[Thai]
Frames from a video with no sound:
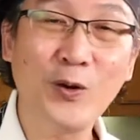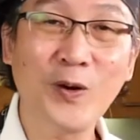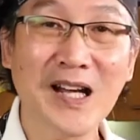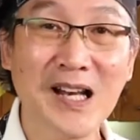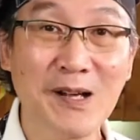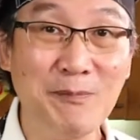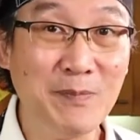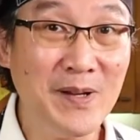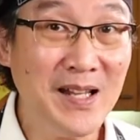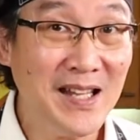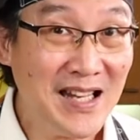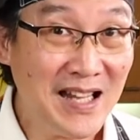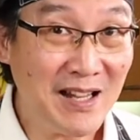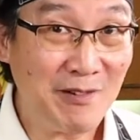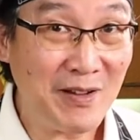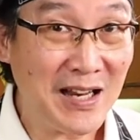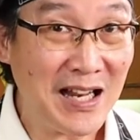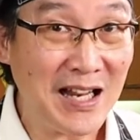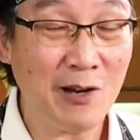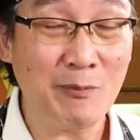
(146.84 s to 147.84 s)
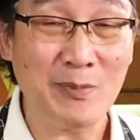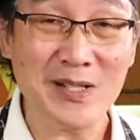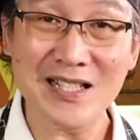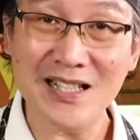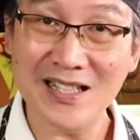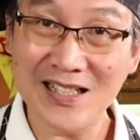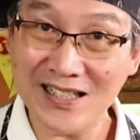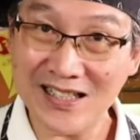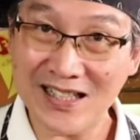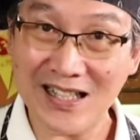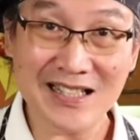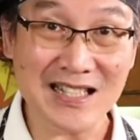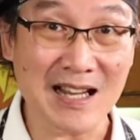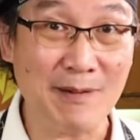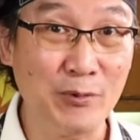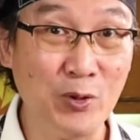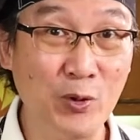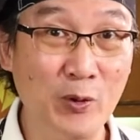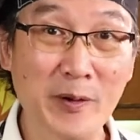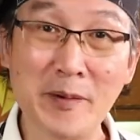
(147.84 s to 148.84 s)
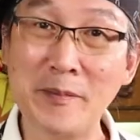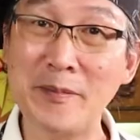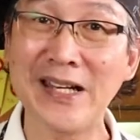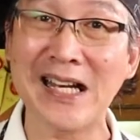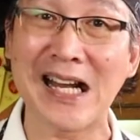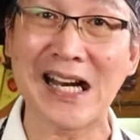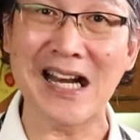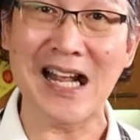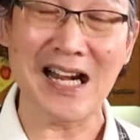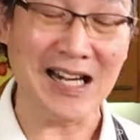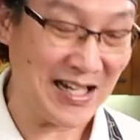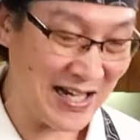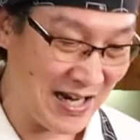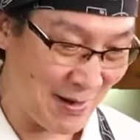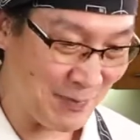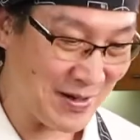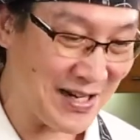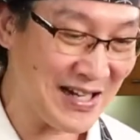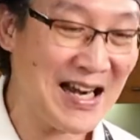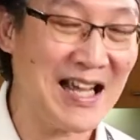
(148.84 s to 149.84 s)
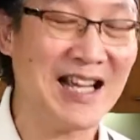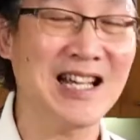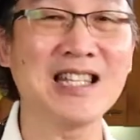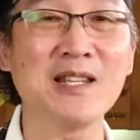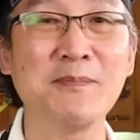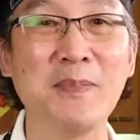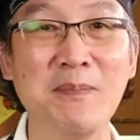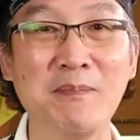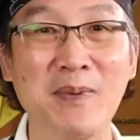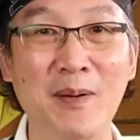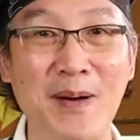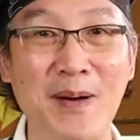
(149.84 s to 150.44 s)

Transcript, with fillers: ตัวกะหล่ำปลีเนี่ยเวลาเราไปซื้อเราจับดูว่ามันหนักๆนะครับข้างในก็จะเป็น